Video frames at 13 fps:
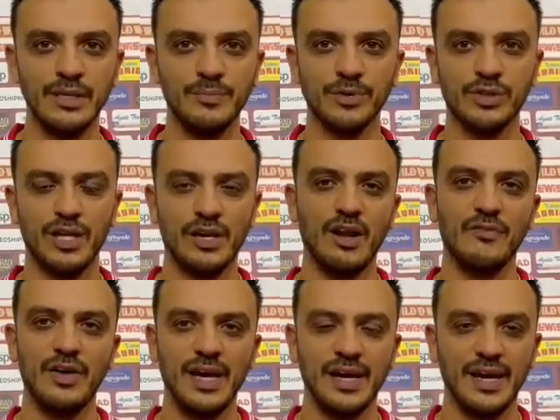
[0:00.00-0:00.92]
di poterlo
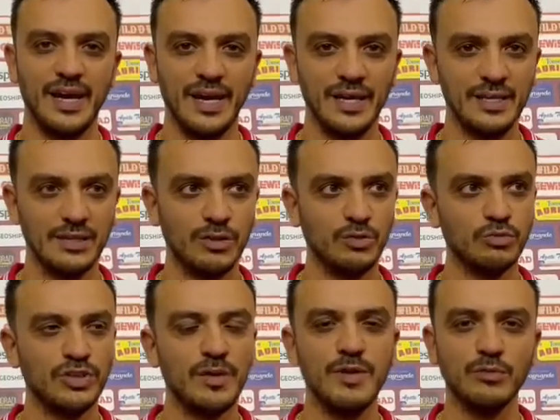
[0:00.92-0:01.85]
avere
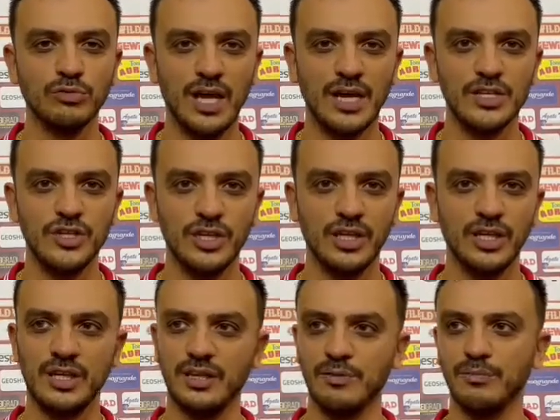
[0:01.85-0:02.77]
con dei
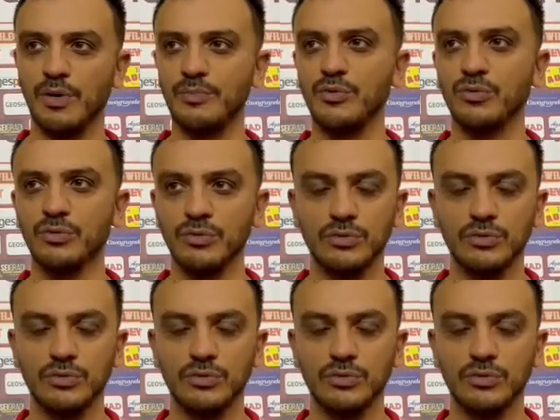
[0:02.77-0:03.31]
minutaggi un po' più